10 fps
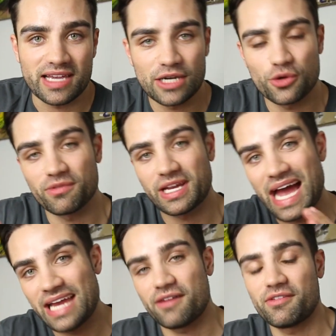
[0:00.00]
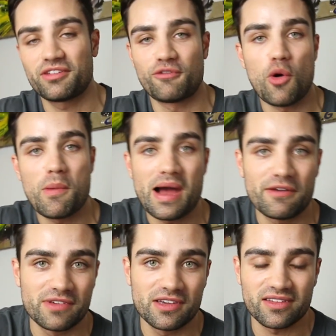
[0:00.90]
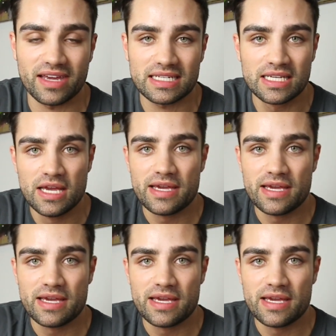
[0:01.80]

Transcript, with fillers: Da kann euch keiner was vormachen, wie gesagt.